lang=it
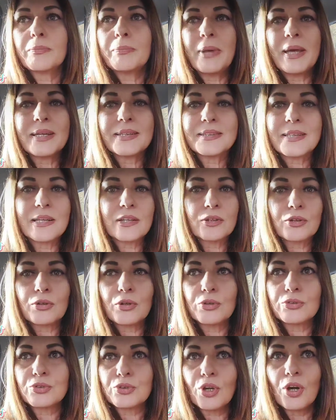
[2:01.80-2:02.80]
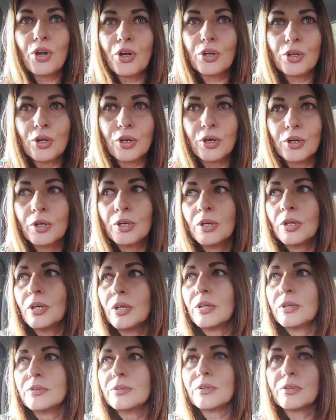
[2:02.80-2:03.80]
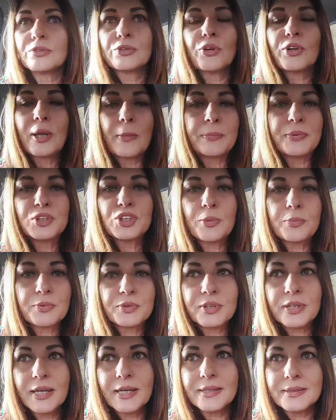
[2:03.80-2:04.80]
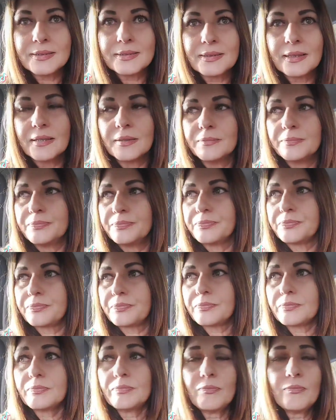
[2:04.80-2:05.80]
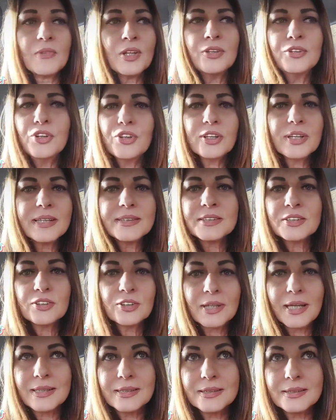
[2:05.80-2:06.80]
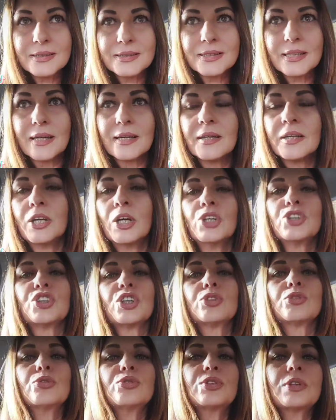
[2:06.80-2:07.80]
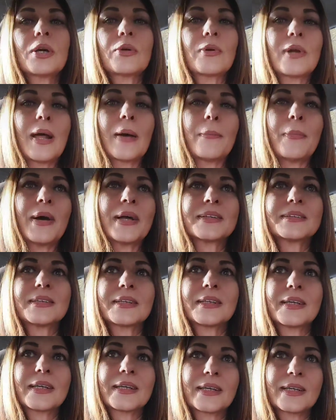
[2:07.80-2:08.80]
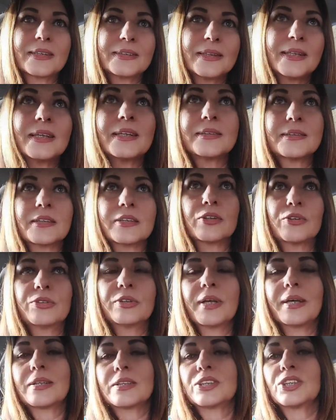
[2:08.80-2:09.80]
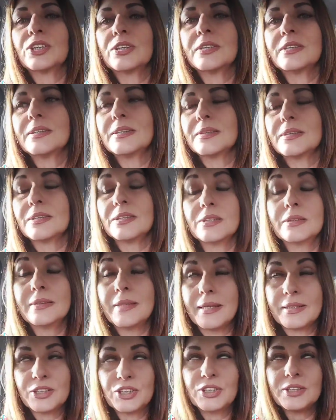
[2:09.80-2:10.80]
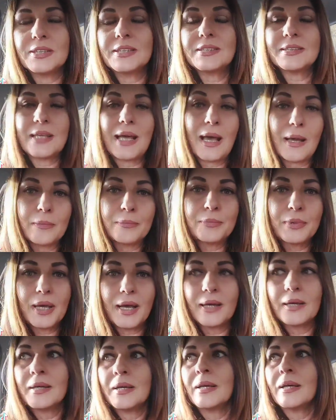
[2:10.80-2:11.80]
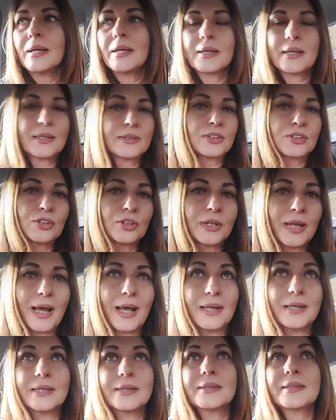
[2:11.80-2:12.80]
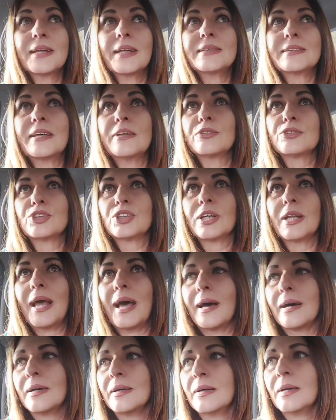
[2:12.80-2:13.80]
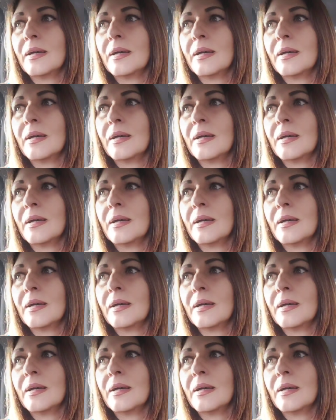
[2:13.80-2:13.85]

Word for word: perde il controllo, non, non capisce più niente, non razionalizza. Cioè tutta quella parte che credete che un narcisista abbia razionale, in realtà non ce l'ha.